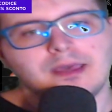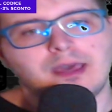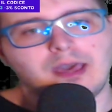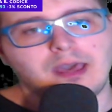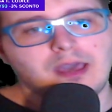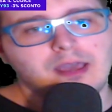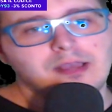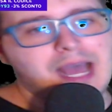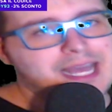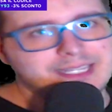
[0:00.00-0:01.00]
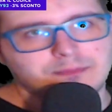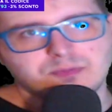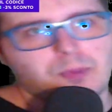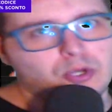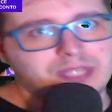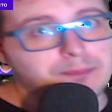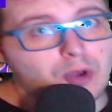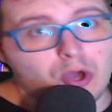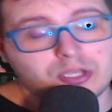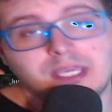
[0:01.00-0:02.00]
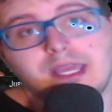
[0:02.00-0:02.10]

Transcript: eh, Adams porta i blocchi